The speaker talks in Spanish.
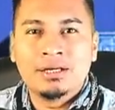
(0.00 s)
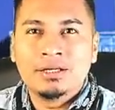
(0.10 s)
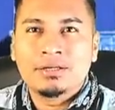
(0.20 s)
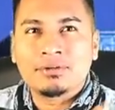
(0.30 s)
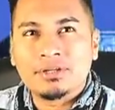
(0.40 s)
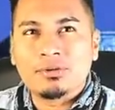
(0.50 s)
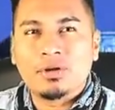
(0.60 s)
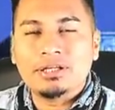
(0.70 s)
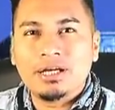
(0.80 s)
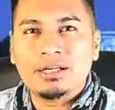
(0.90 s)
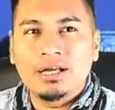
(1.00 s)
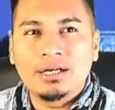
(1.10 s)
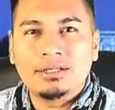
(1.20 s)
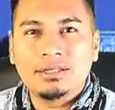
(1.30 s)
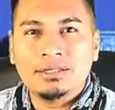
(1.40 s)
Rodrigo
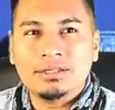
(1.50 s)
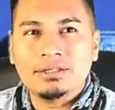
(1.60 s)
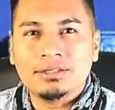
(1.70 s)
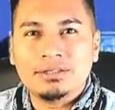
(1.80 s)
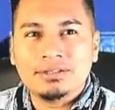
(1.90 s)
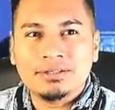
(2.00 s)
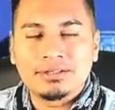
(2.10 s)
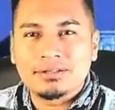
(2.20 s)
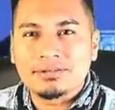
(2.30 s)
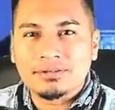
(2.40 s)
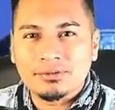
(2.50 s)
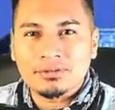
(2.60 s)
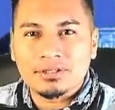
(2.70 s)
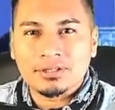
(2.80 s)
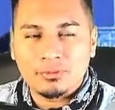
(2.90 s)
Ayala y, este señor
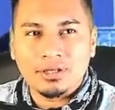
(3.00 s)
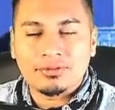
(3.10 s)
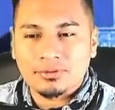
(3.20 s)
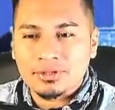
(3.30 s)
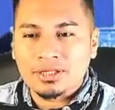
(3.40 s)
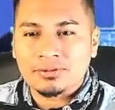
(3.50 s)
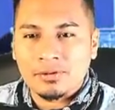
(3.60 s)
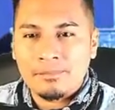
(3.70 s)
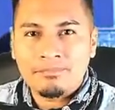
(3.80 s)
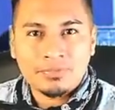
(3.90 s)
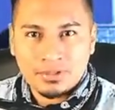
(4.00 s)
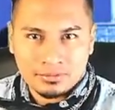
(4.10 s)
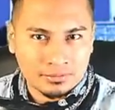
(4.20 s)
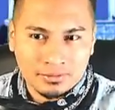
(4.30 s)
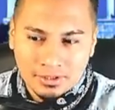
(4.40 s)
de William Soriano.
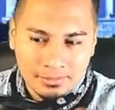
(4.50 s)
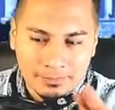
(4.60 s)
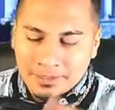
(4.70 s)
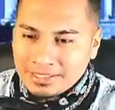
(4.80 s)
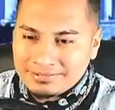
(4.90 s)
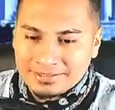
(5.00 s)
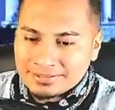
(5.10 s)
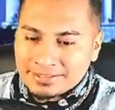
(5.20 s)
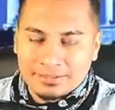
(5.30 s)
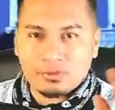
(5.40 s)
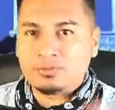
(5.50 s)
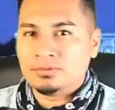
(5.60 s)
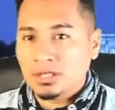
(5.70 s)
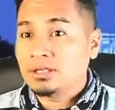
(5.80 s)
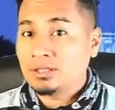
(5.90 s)
Los dos me parecen
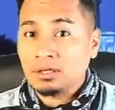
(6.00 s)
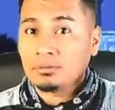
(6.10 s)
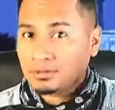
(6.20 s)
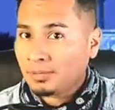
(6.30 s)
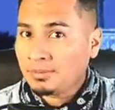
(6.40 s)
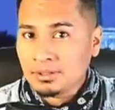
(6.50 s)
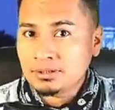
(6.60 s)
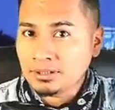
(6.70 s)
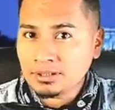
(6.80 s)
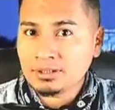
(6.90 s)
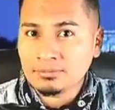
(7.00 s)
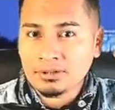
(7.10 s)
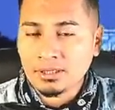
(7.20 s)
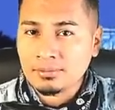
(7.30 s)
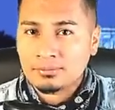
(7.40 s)
descomunal. Claro, también tiene
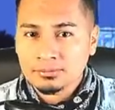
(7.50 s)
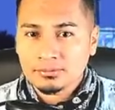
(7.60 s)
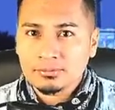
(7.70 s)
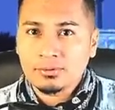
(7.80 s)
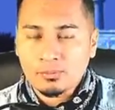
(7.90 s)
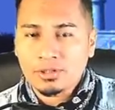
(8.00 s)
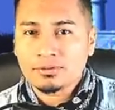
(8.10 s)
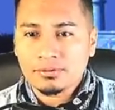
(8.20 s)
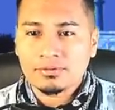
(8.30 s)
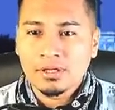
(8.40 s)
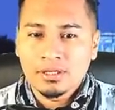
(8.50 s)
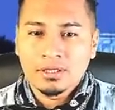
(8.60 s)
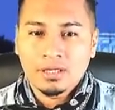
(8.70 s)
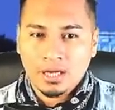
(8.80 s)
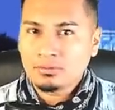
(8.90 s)
unos buenos,
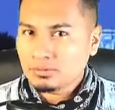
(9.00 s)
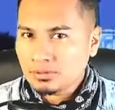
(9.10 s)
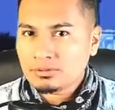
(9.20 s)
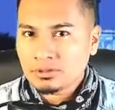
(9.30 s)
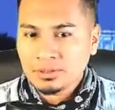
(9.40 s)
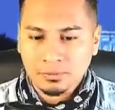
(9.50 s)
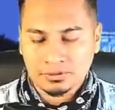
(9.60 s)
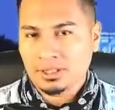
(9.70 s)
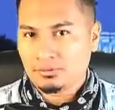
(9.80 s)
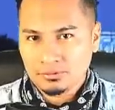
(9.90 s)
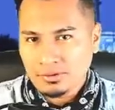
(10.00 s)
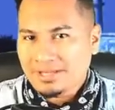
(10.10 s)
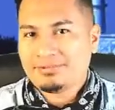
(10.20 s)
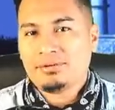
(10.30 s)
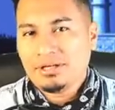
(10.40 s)
algunos otros diputados, unos
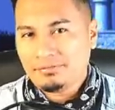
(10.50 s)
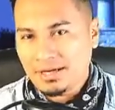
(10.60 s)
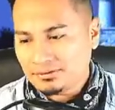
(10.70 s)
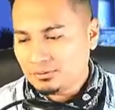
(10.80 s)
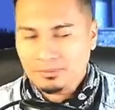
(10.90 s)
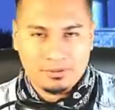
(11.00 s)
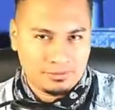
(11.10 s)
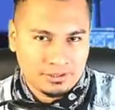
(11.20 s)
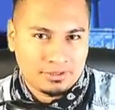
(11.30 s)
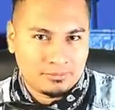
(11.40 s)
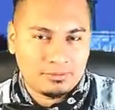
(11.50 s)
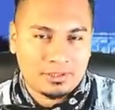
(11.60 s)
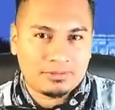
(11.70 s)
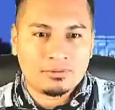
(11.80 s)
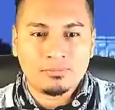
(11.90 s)
que son nefastos, pero tiene unos
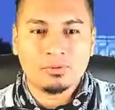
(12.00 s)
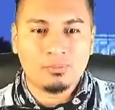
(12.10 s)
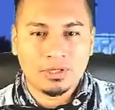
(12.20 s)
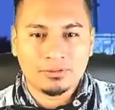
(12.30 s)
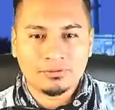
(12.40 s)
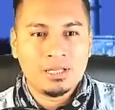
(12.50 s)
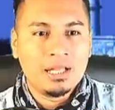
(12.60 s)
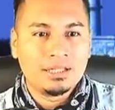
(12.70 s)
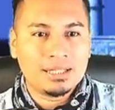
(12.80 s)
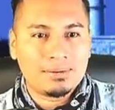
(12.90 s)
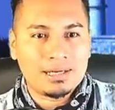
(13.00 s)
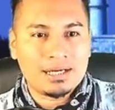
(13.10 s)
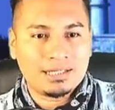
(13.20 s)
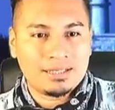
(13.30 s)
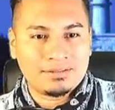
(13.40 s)
que son muy buenos. La
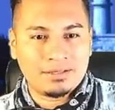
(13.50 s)
bancada